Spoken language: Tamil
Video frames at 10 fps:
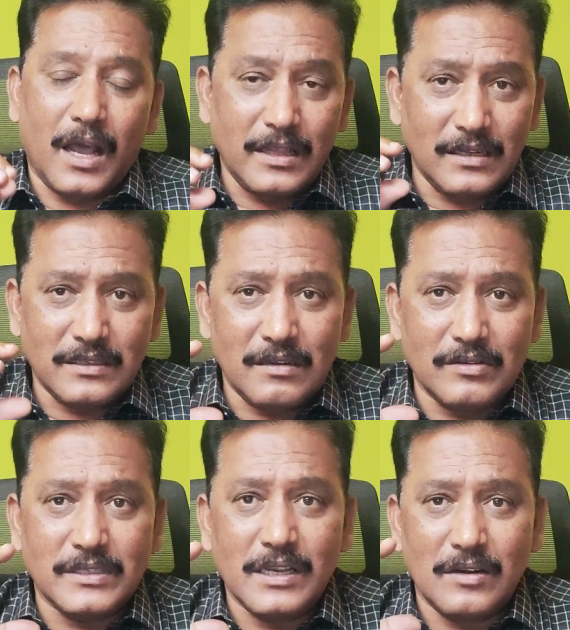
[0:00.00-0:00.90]
அதில் சில
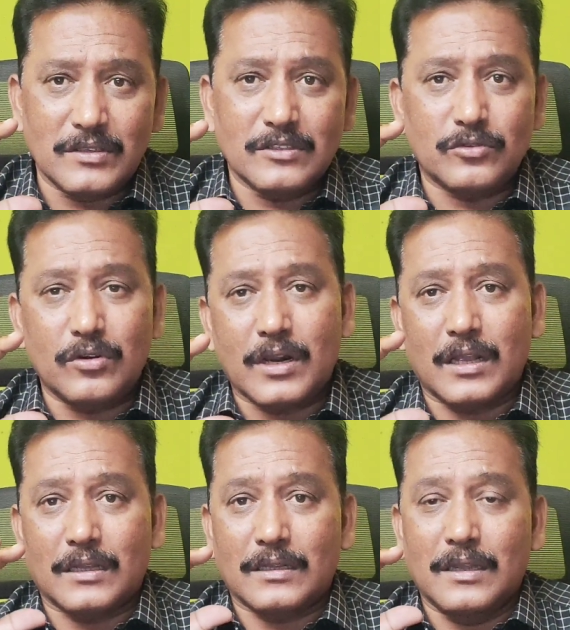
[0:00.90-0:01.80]
விஷயங்கள் வந்து
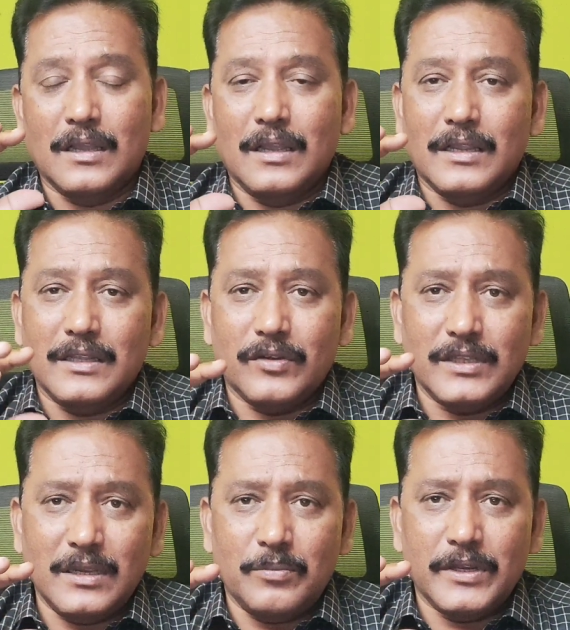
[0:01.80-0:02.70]
சொல்கிறாங்க இது
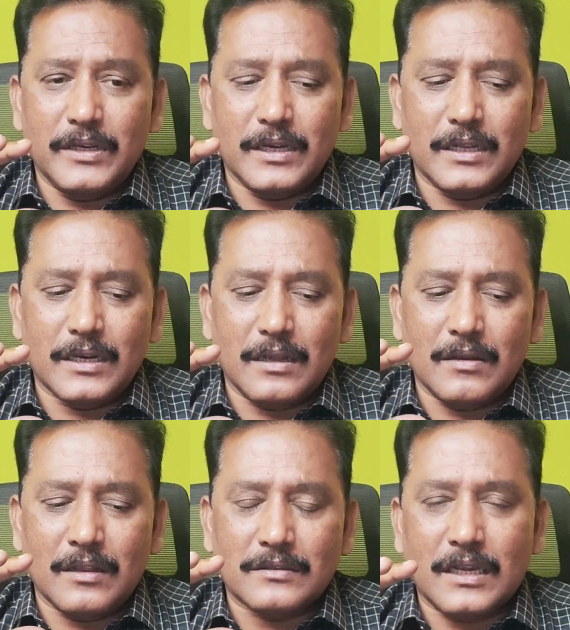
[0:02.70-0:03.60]
வந்து எப்படின்னு கேட்டிங்கன்னா
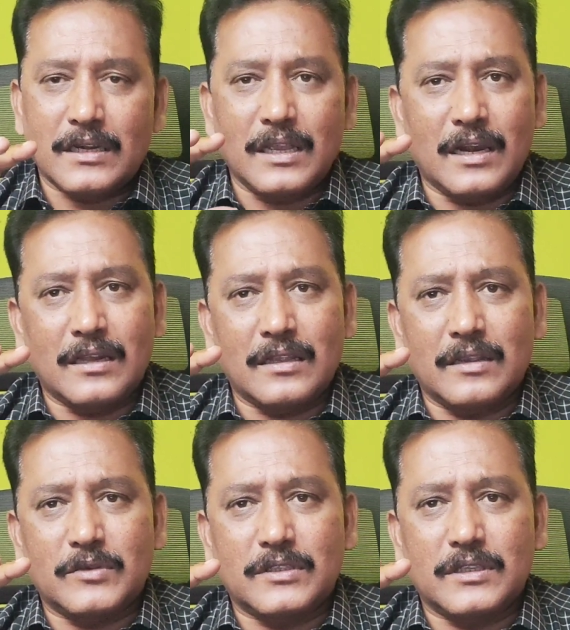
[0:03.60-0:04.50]
சட்ட
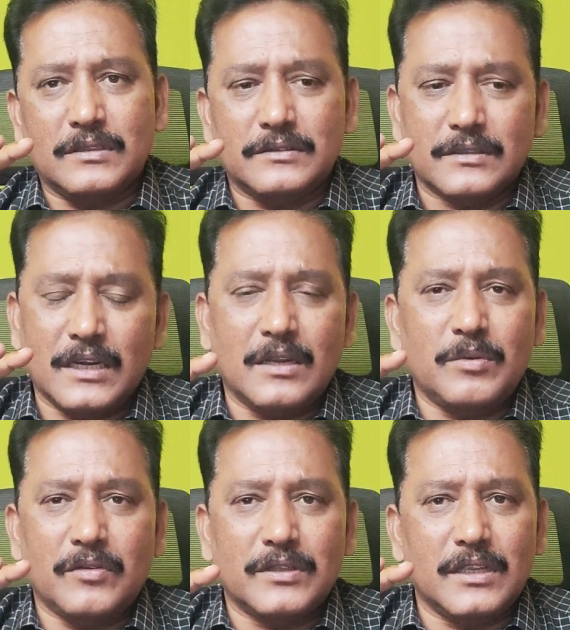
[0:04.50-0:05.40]
ஆணையம் வந்து
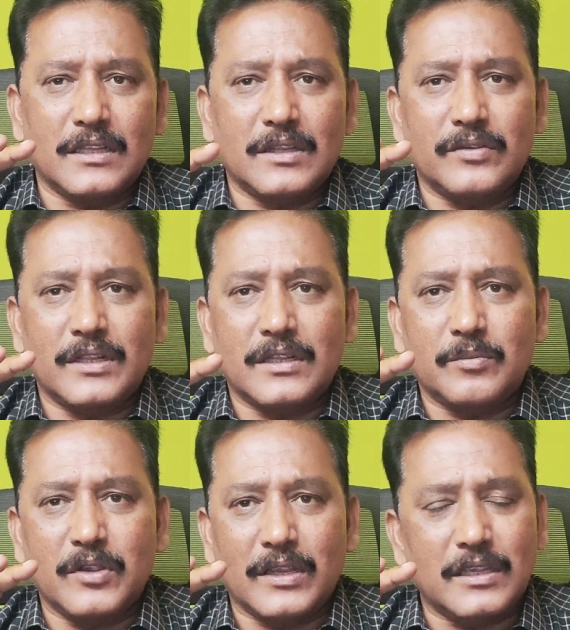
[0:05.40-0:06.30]
கண்டிப்பாக வந்து எந்த
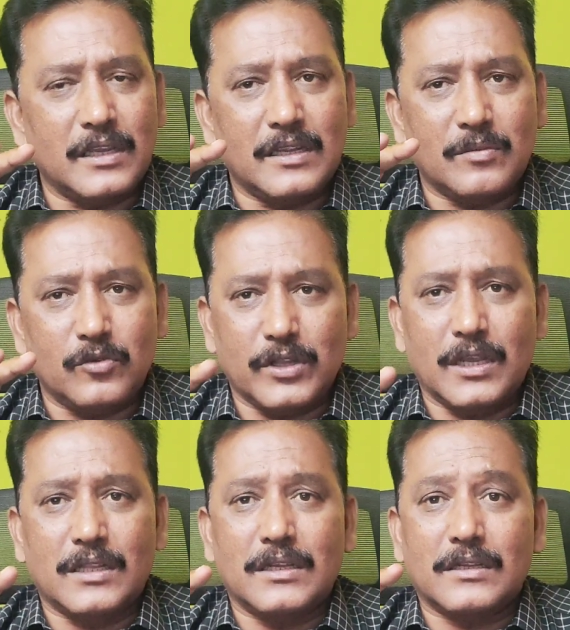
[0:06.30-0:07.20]
விதத்தையுமே அங்கீகரிக்க
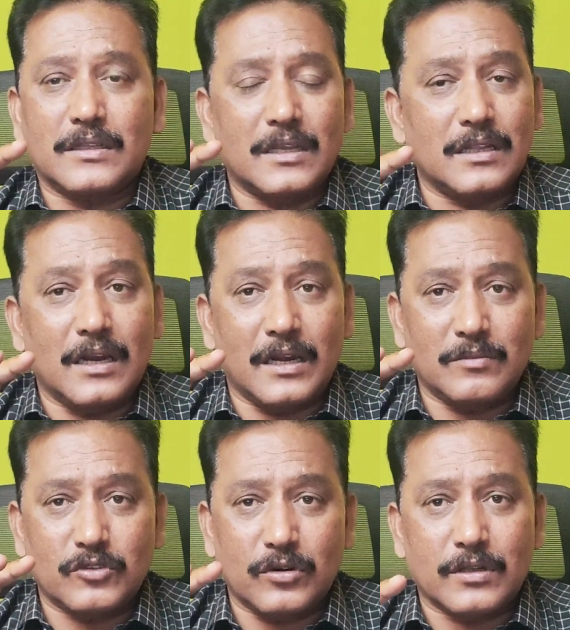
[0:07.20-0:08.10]
முடியாது தேர்தல்
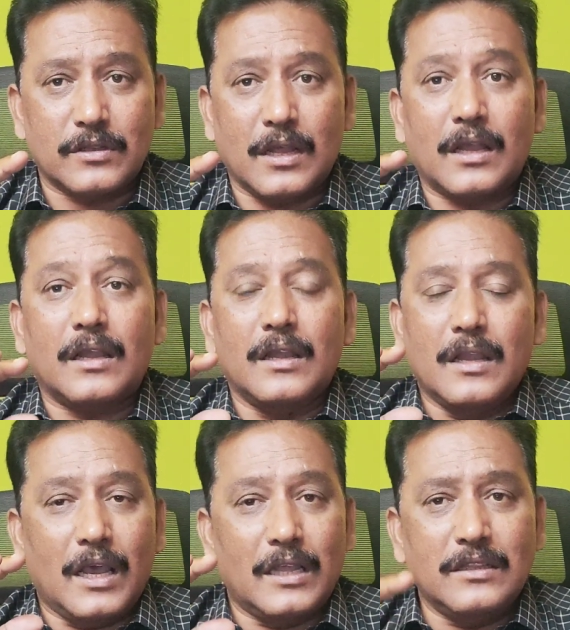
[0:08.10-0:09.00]
ஆணையம் சொல்கிறது தான்
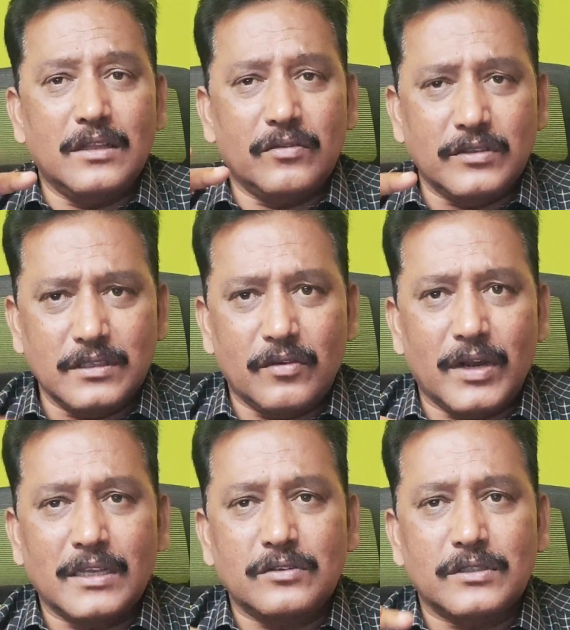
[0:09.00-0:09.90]
அந்த இந்த
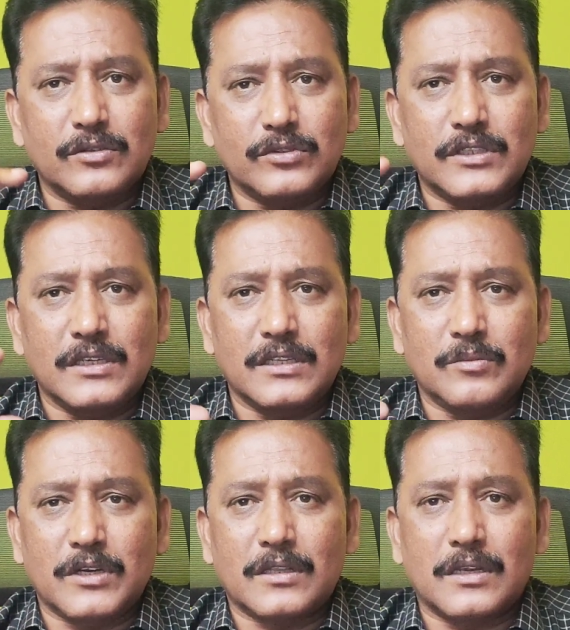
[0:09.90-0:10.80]
வழக்கு வந்து
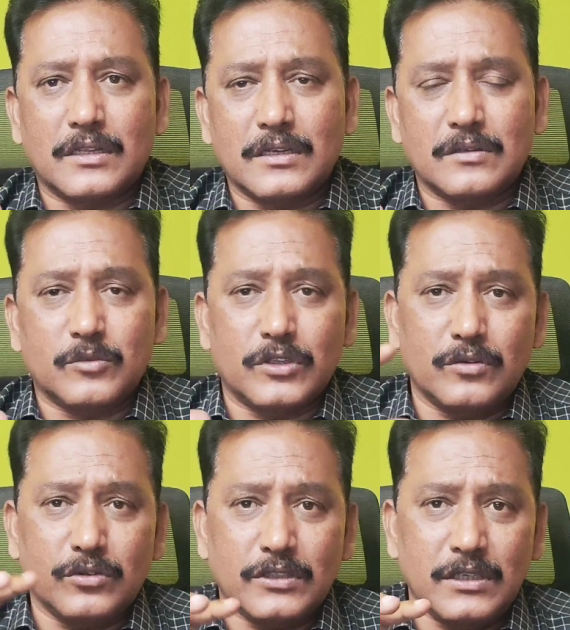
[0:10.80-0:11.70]
உச்சநீதிமன்றத்தில்
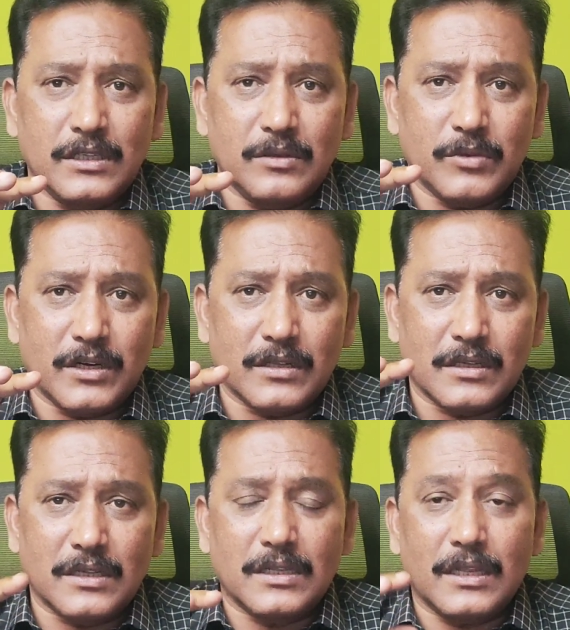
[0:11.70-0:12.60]
இருக்கும்போது
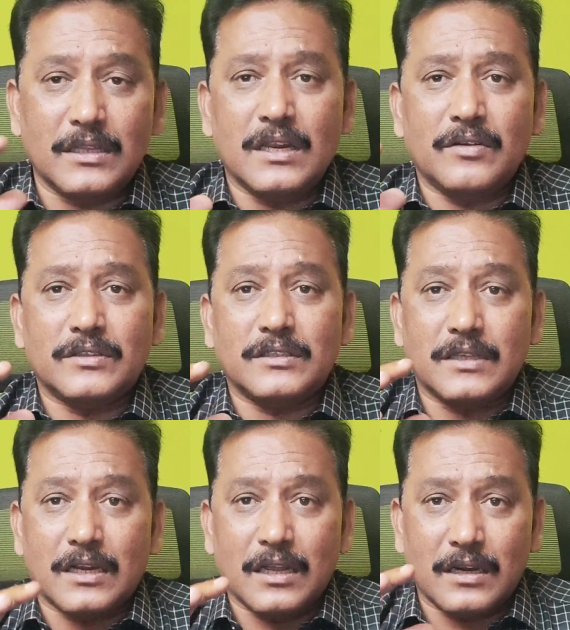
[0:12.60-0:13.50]
உச்சநீதிமன்றத்துக்கு எதிராக வந்து
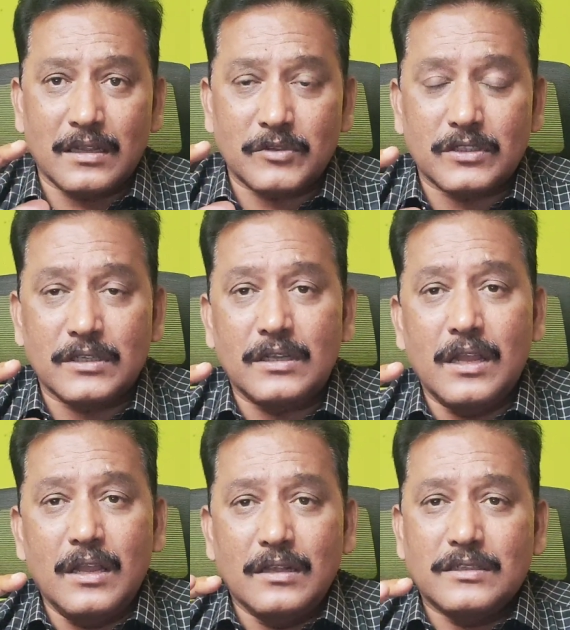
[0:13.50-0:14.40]
சட்ட ஆணையம் வந்து
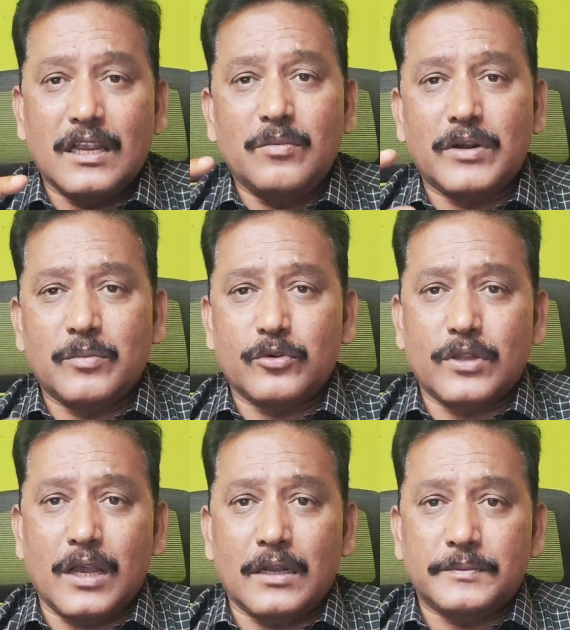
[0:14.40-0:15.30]
செயல்பட
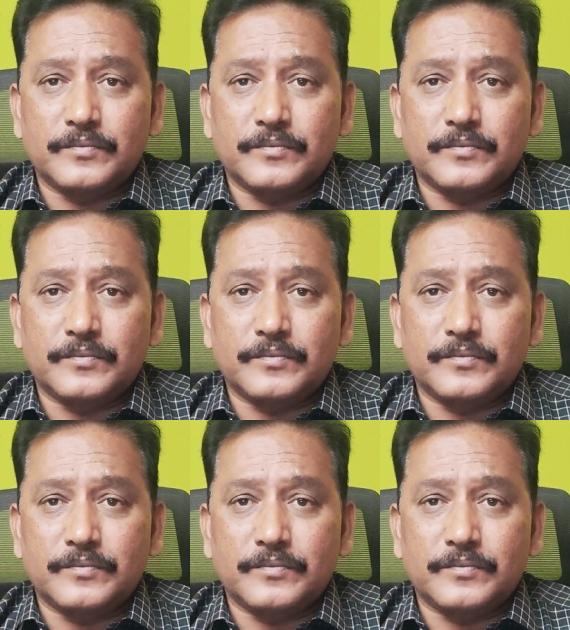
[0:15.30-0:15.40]
போதா